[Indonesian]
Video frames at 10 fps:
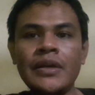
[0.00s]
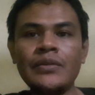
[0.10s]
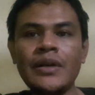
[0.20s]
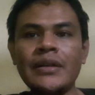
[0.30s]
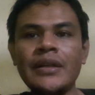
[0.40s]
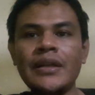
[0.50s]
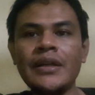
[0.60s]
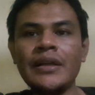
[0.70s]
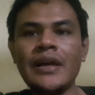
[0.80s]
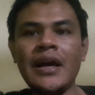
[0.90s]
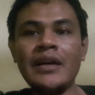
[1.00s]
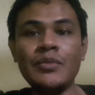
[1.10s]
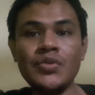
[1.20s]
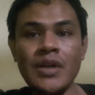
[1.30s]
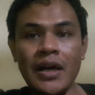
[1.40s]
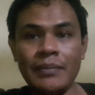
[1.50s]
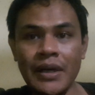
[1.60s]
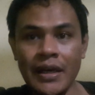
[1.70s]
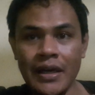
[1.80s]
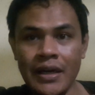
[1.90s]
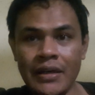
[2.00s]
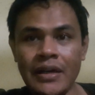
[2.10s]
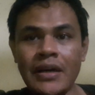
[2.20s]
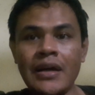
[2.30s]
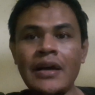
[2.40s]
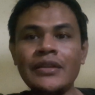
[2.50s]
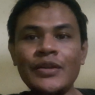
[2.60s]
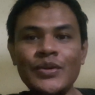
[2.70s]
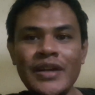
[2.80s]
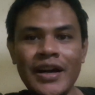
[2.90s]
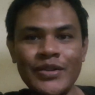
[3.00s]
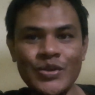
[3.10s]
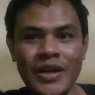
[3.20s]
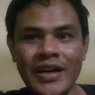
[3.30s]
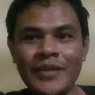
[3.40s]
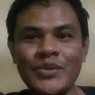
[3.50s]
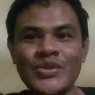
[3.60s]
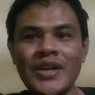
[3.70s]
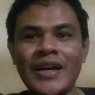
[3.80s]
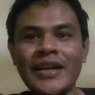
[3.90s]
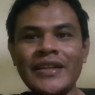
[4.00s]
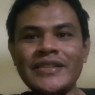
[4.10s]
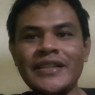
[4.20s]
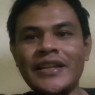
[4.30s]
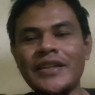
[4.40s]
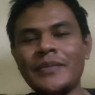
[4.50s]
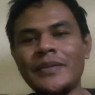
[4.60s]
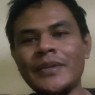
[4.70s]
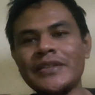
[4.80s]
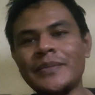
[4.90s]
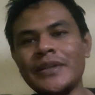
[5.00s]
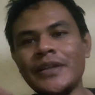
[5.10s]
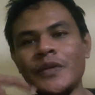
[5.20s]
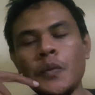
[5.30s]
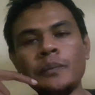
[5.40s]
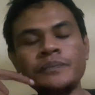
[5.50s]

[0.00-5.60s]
itu nanti akan menyusahkan mereka dan tentunya juga akan menyusahkan kita sendiri teman-teman seperti itu